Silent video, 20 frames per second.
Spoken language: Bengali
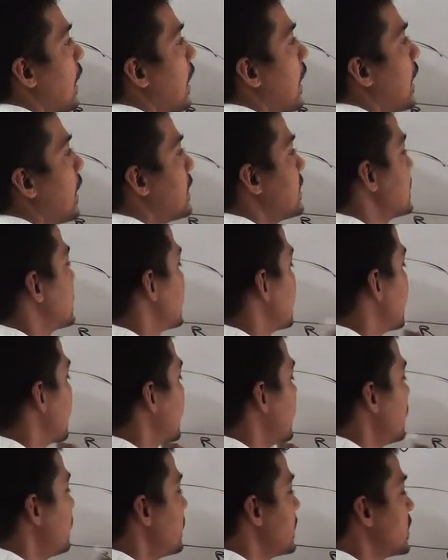আর
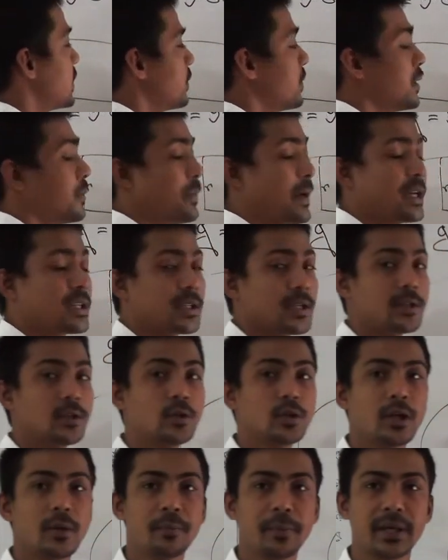যেখানে পৃথিবীর
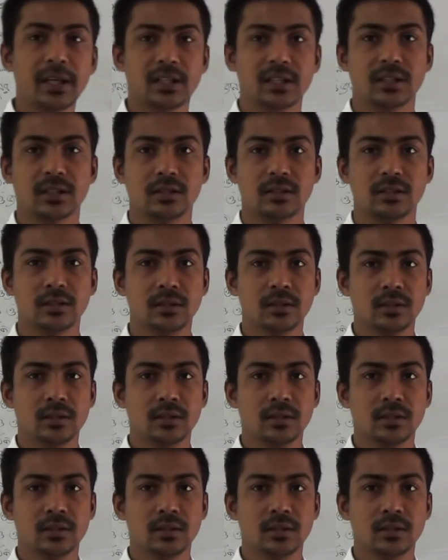ব্যাসার্ধটা বেশি